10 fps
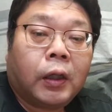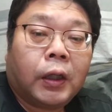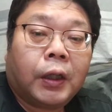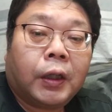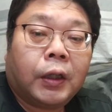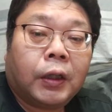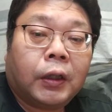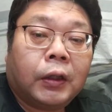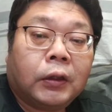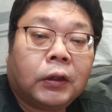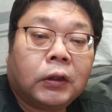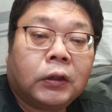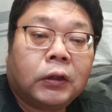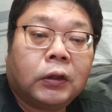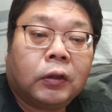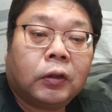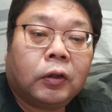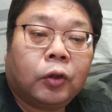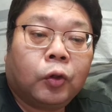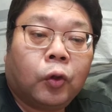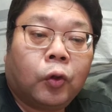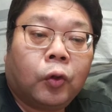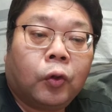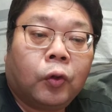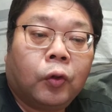えー、写真の、